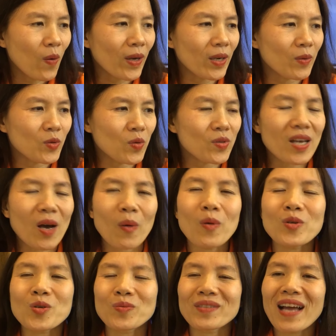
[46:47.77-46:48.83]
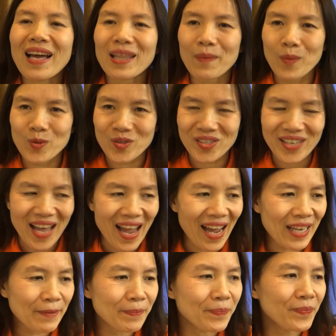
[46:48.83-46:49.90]
hoạt động số 6 của chúng ta là một dự
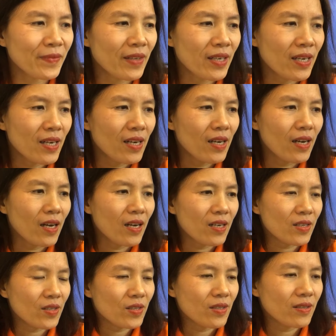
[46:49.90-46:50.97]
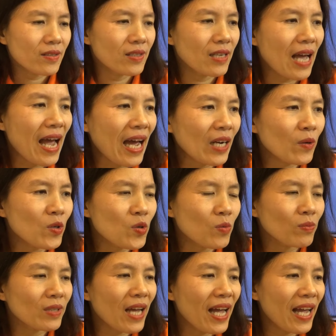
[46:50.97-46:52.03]
án à, dự án của
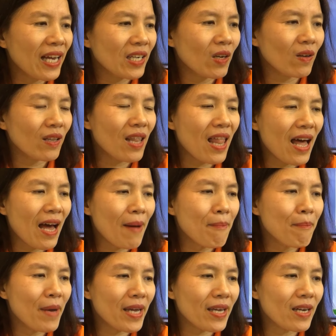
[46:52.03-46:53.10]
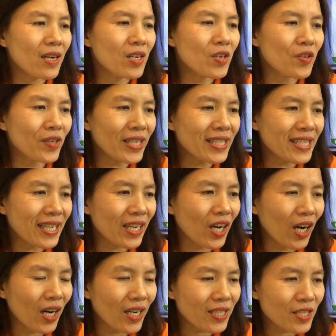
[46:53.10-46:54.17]
chúng ta đó là make a greeting
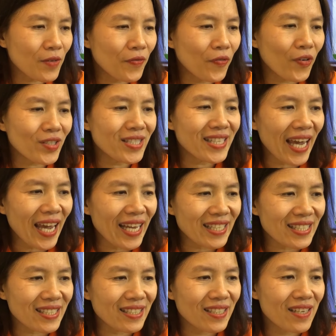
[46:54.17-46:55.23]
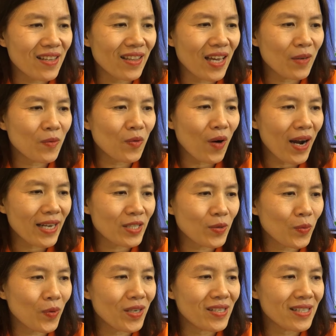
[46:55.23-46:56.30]
card for Tate then write
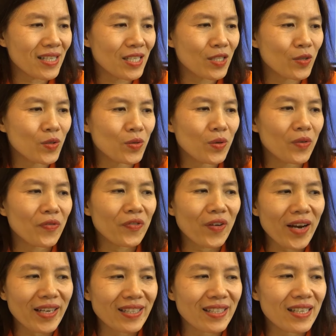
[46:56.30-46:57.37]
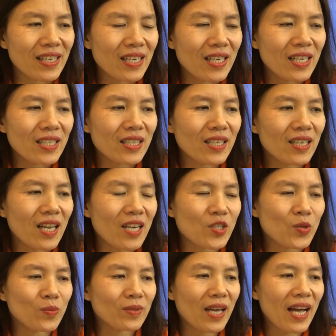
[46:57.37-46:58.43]
wishes to your friend tức
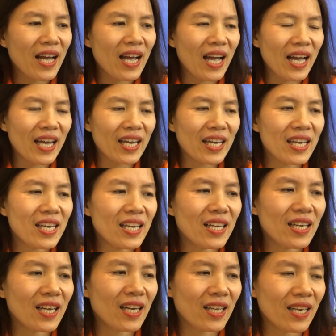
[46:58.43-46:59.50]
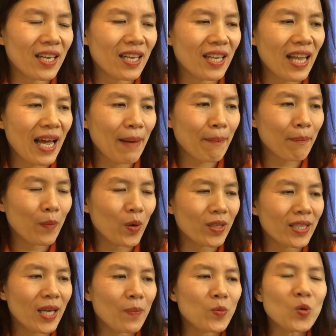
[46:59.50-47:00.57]
là chúng ta hãy à, làm một
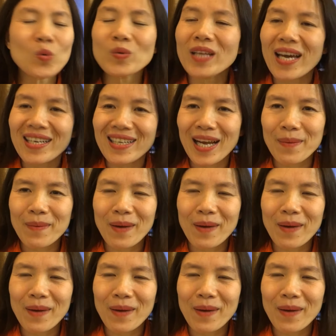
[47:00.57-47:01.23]
cái thiệp chúc Tết các